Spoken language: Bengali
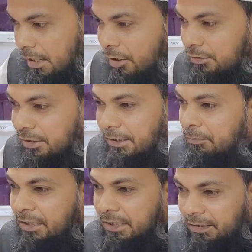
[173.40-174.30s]
হয়তো অনেকে
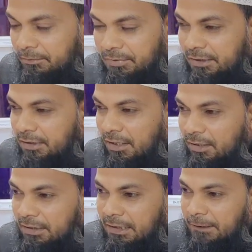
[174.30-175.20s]
মেয়ের বিয়েতে
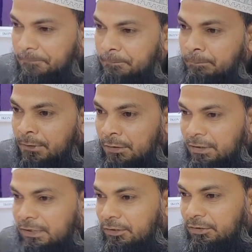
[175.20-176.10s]
দাওয়াত দেয় তো
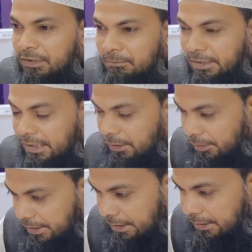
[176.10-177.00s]
এই ধরনের মানে ইয়ে
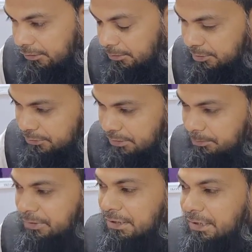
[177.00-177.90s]
হয় আর কি তো বিশেষ করে
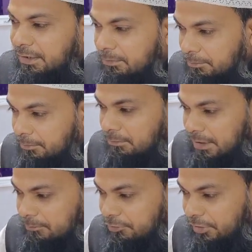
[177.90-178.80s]
বিয়ের
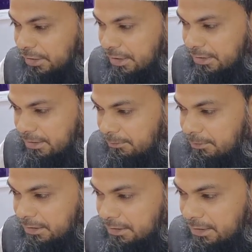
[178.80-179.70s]
মানে বিষয়টা আর কি
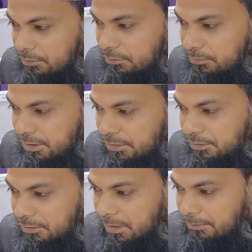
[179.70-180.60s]
আমাদের কাছে একটু
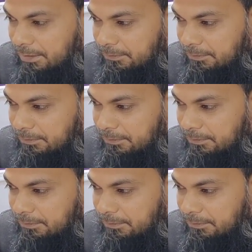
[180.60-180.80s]
ভিন্নভাবে